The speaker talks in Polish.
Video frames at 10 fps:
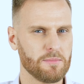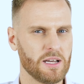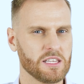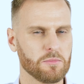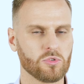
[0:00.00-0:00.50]

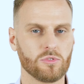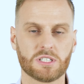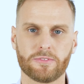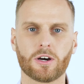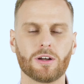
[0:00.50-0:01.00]
elementy
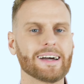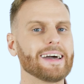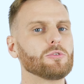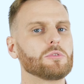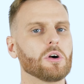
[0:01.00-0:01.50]
budulcowe
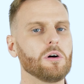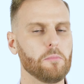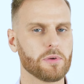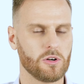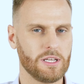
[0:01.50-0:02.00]
kolagenu
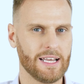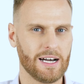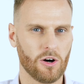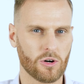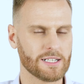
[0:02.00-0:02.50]
to
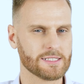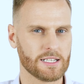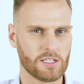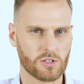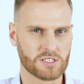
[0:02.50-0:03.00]
prolina oraz
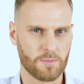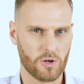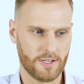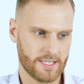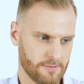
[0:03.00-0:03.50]

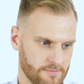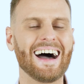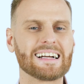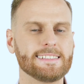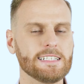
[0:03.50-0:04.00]
hydroksyprolina.
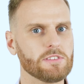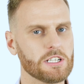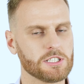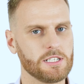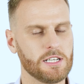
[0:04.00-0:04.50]
A gdzie w
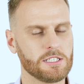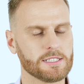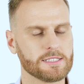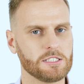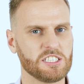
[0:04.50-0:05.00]
naszej
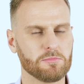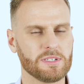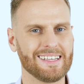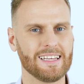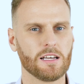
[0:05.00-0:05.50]
diecie
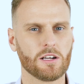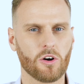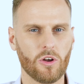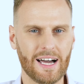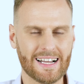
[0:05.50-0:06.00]
znajdziemy
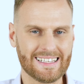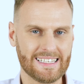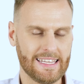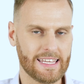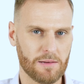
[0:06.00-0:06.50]
kolagen
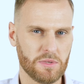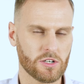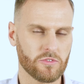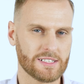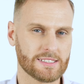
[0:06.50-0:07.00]
i te
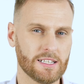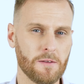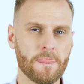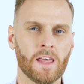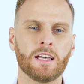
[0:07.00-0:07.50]

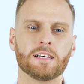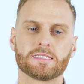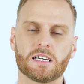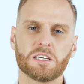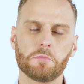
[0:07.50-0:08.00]
aminokwasy.
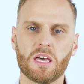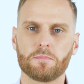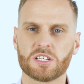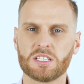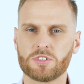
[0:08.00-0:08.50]
Znajdziemy je
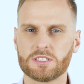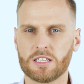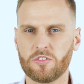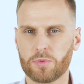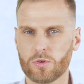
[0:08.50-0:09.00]
przede wszystkim w